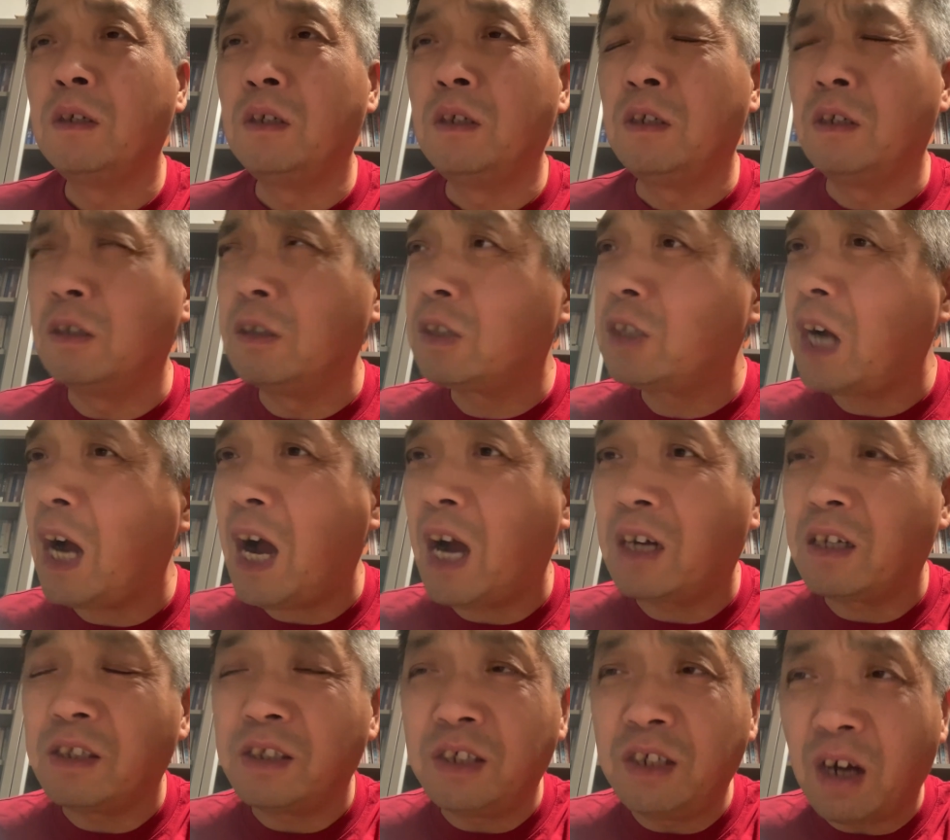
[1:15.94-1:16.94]
然后差
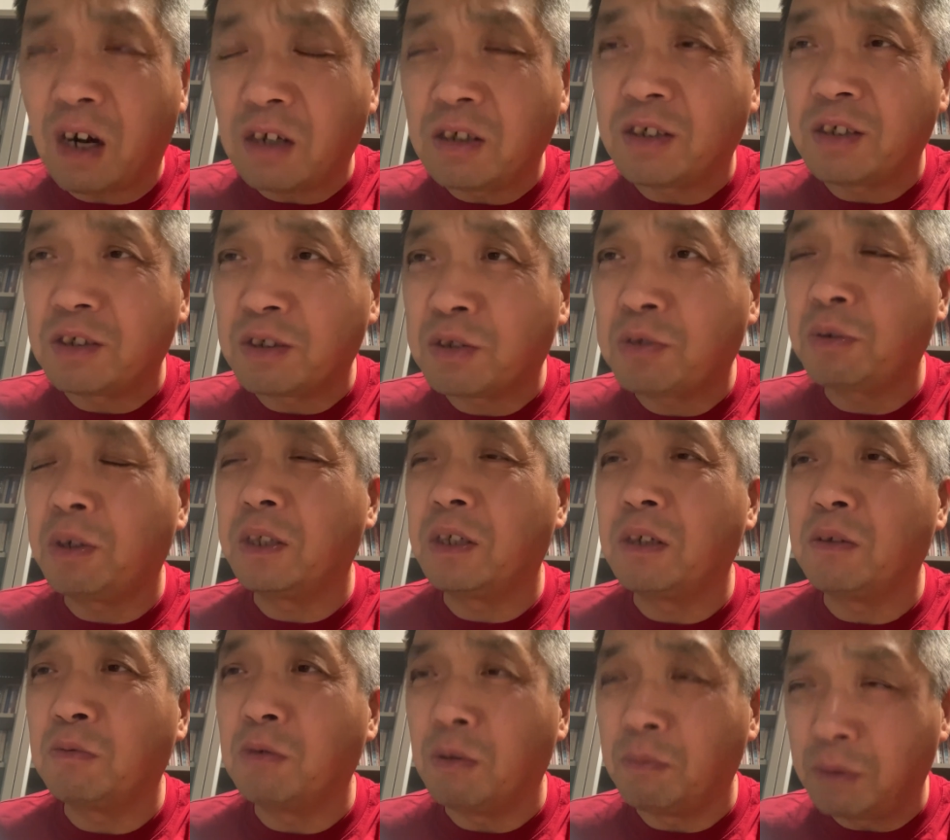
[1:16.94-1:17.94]
着一二十岁
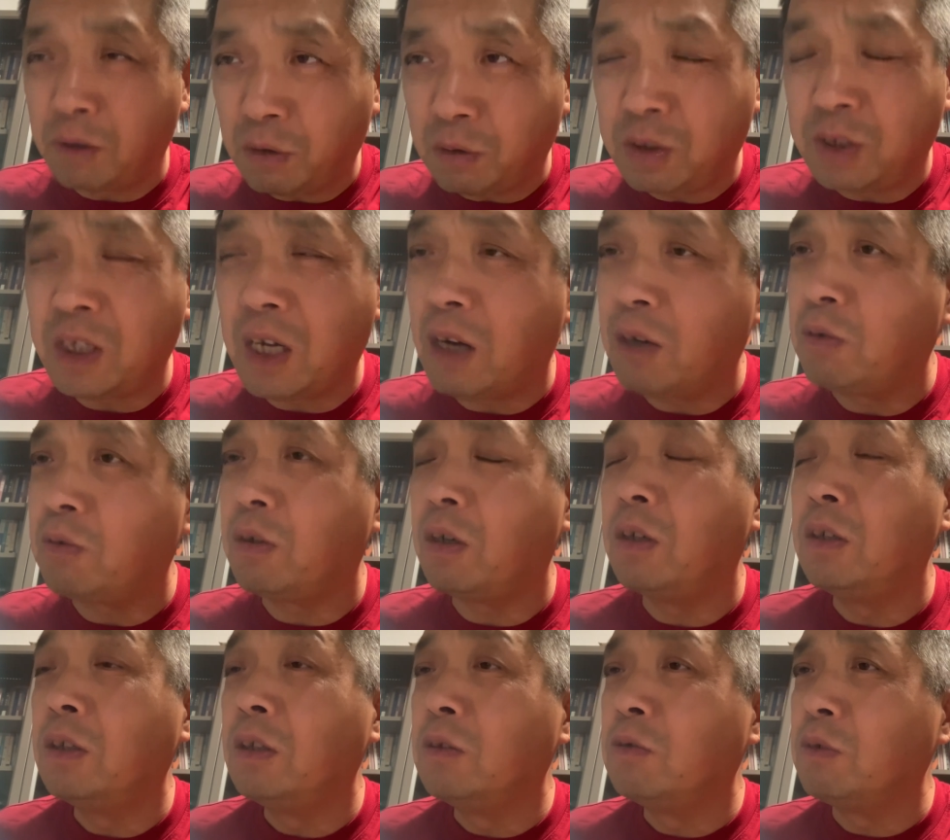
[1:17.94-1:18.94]
的，我们都见过，
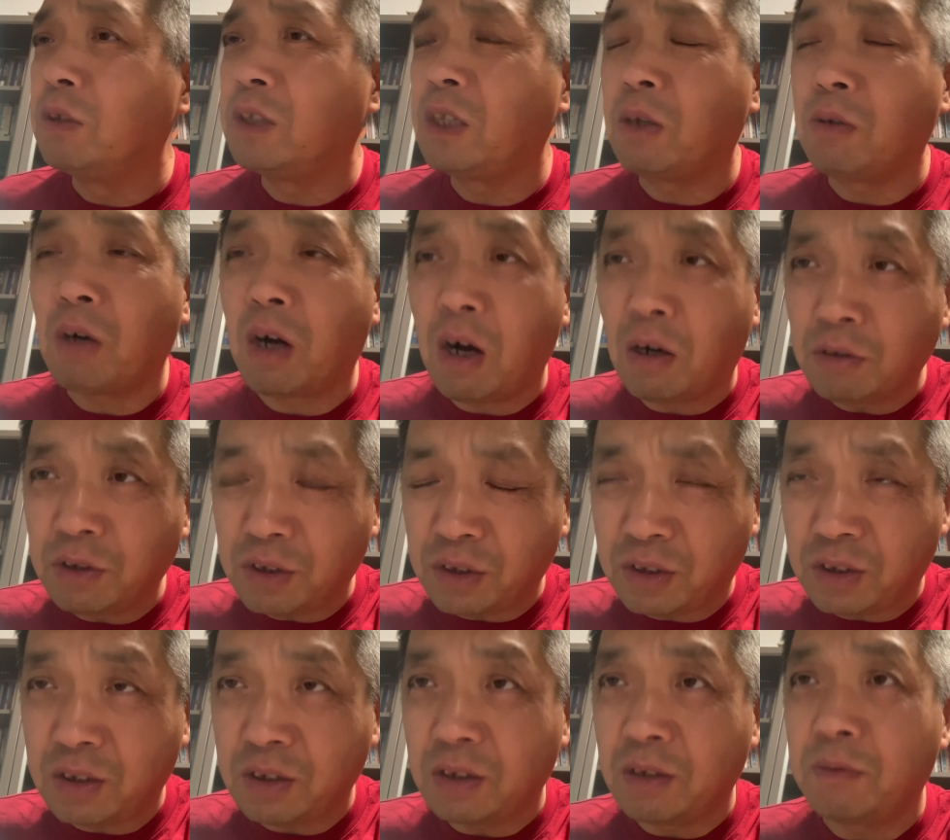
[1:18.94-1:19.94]
见过好几
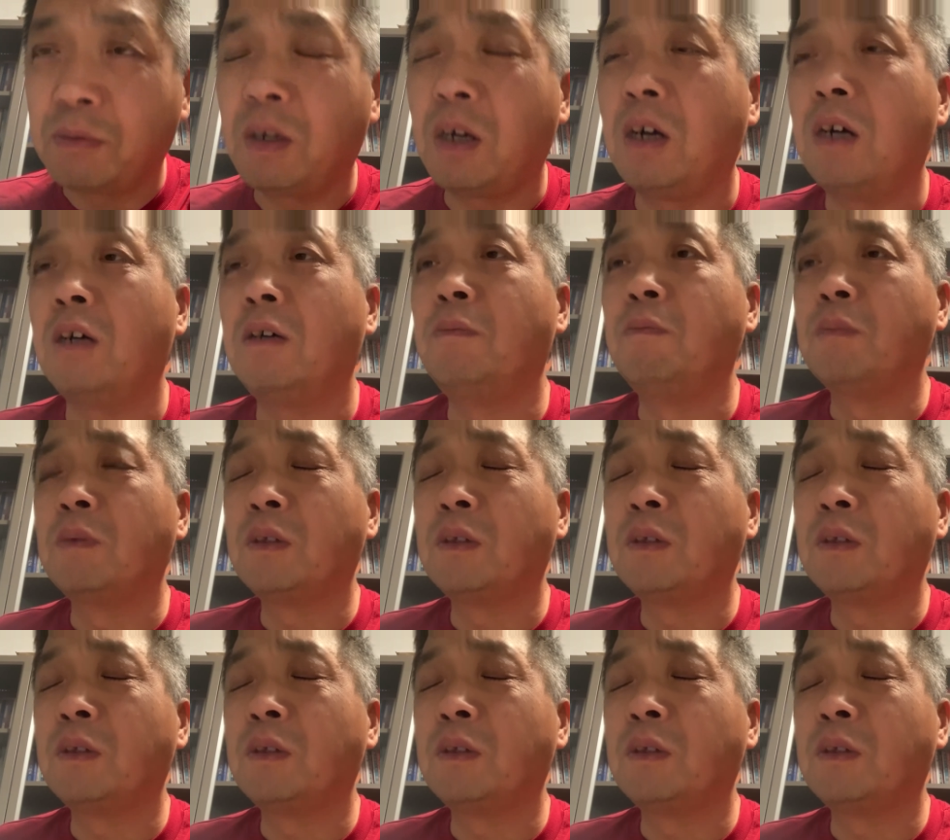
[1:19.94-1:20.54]
次啊。